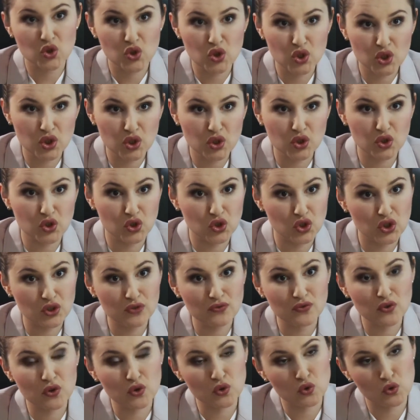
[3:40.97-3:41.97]
czynsz,
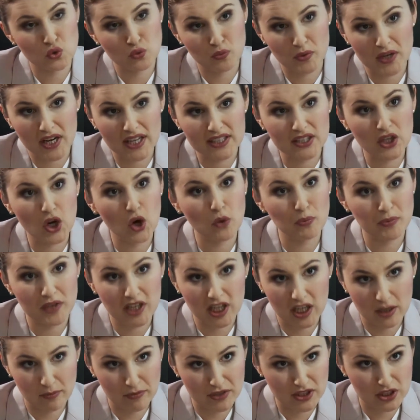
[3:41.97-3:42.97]
żywność, ubrania,
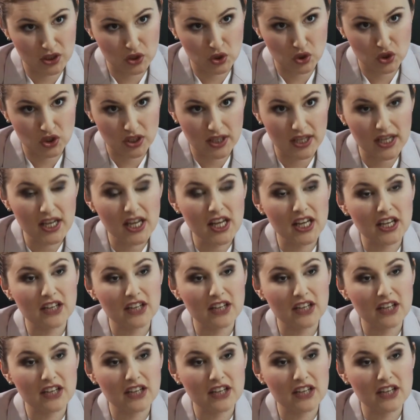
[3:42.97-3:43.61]
opieka medyczna